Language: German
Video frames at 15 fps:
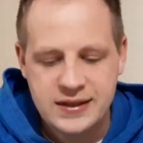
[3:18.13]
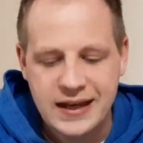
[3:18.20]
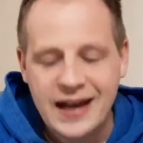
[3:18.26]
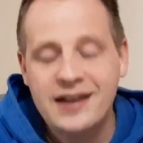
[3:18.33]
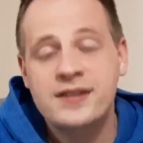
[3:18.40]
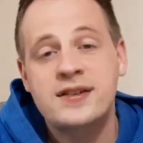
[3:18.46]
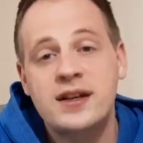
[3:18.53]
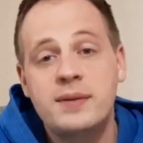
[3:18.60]
Die
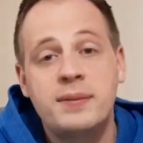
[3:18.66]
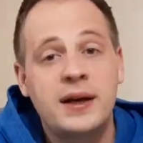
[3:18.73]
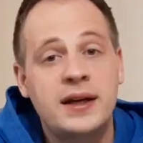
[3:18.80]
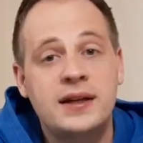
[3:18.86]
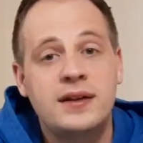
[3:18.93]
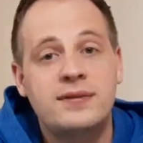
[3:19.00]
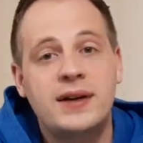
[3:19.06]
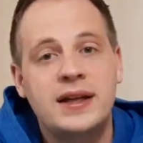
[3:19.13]
erste
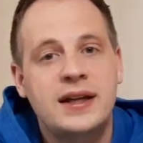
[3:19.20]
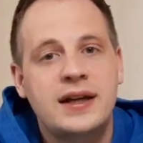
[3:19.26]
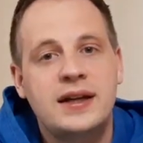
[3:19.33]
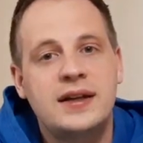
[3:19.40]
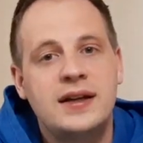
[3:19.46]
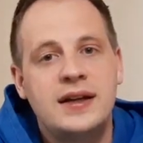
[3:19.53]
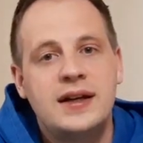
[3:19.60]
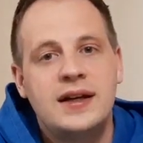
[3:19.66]
Gemeinde war
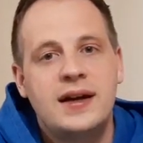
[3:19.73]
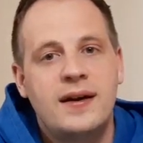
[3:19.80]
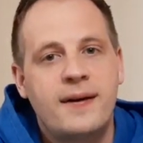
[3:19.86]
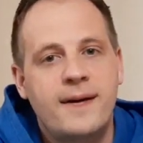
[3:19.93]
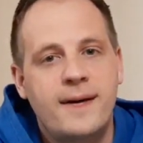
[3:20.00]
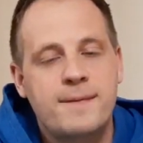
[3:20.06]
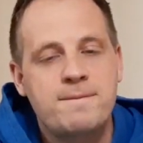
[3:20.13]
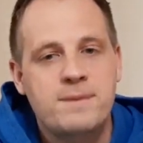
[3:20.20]
darin,
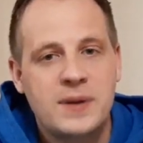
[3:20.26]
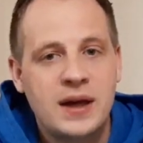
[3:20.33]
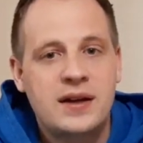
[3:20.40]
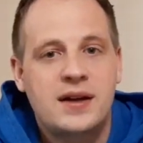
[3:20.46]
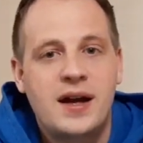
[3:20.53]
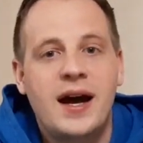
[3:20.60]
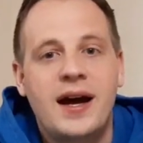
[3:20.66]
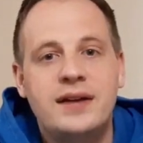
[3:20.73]
ähm,
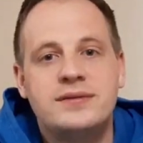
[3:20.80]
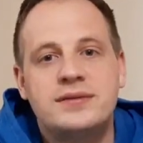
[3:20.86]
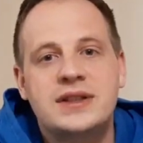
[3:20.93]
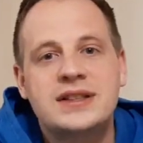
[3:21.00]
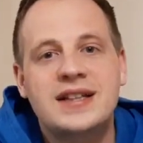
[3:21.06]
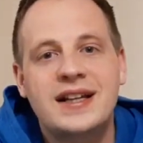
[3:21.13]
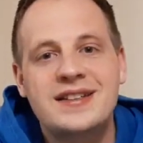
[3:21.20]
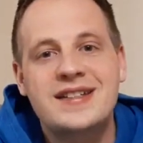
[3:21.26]
ja,
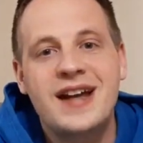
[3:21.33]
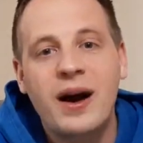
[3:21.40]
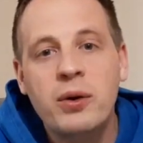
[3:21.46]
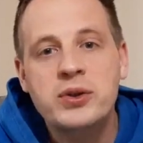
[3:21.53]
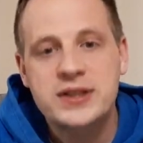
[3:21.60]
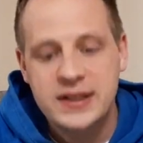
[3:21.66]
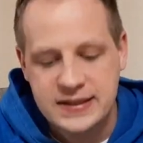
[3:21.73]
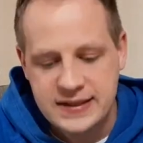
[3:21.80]
das hat sie
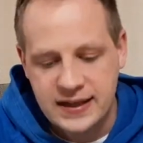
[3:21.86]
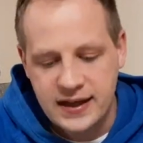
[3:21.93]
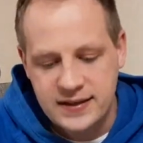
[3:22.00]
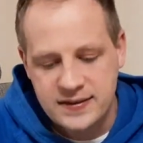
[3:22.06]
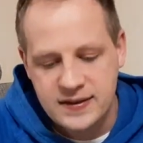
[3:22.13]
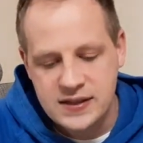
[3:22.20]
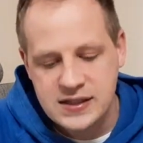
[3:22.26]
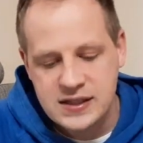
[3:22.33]

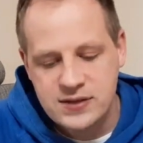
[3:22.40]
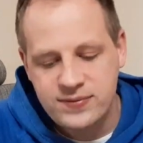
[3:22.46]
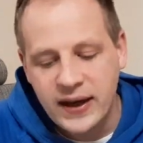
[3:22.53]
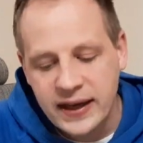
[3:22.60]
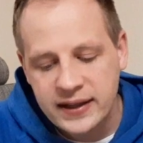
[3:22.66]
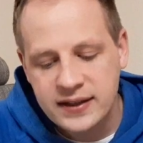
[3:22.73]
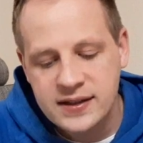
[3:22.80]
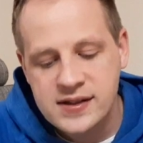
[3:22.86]
ausgezeichnet. Das
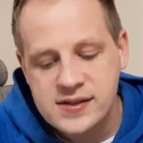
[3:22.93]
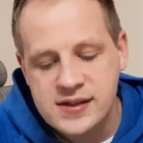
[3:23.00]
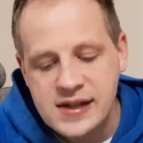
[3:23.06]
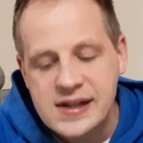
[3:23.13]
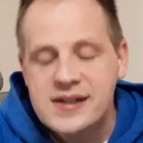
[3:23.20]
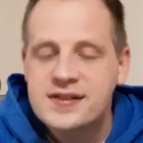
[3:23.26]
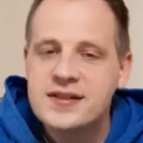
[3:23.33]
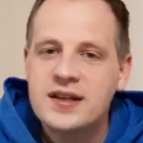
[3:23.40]
zweite ist,
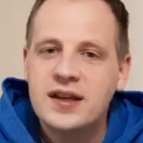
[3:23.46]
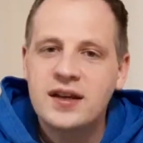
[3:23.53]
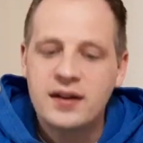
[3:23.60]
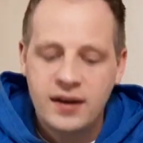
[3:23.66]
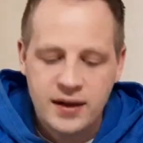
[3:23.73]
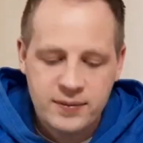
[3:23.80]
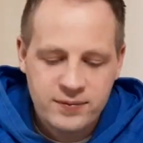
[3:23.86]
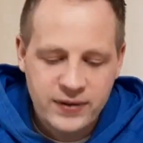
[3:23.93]
sie ähm,
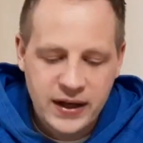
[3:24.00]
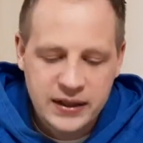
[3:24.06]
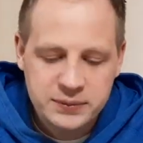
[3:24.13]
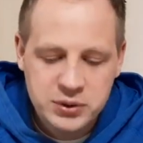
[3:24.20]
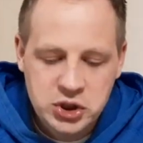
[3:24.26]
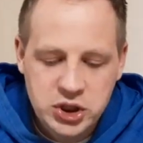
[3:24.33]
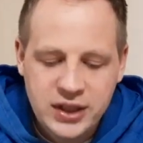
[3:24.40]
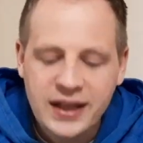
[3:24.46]
waren
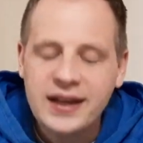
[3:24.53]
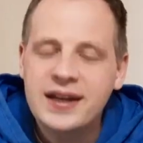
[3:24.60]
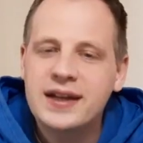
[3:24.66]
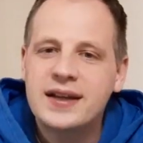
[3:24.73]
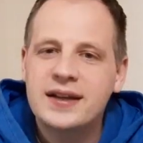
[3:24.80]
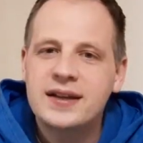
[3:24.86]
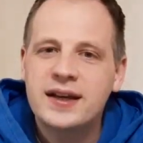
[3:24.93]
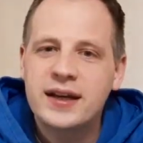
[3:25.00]

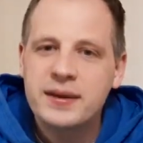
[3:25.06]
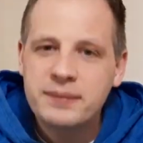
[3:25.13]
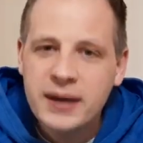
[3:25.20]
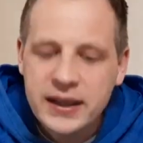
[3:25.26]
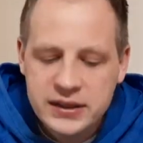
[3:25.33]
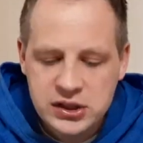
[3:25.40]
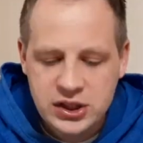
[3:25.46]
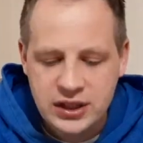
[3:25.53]
beständig in der
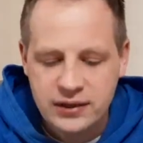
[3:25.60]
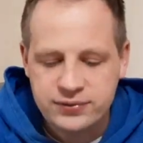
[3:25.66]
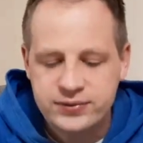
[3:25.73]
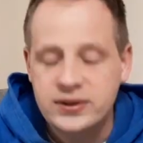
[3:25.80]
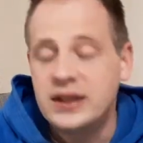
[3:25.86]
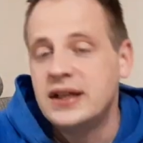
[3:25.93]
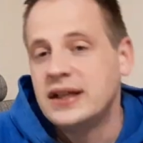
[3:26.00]
Gemeinschaft.